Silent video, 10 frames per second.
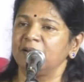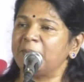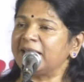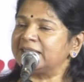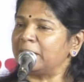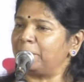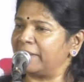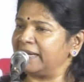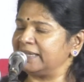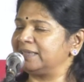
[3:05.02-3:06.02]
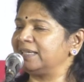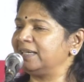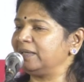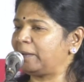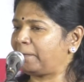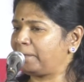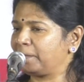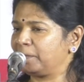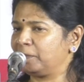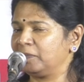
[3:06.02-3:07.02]
மெத்த படித்த
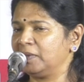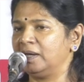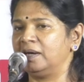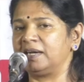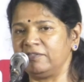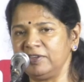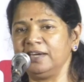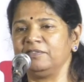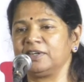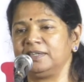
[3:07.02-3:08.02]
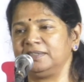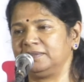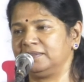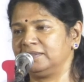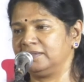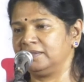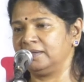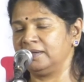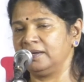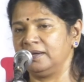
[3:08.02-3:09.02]
ரவி அவர்கள்
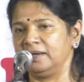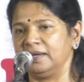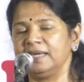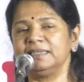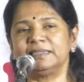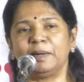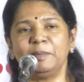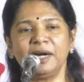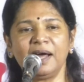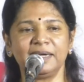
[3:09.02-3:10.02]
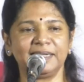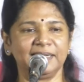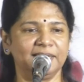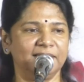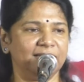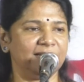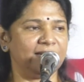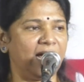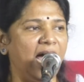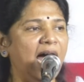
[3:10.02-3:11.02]
இந்த தமிழ்நாட்டின்
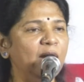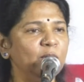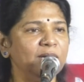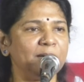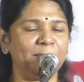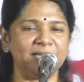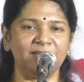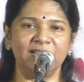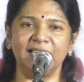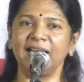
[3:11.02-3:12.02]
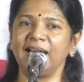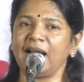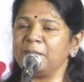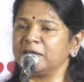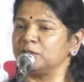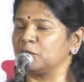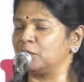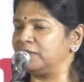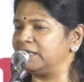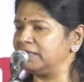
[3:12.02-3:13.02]
ஆளுநர் பதவியிலே அமர்ந்து
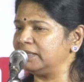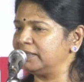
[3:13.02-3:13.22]
கொண்டு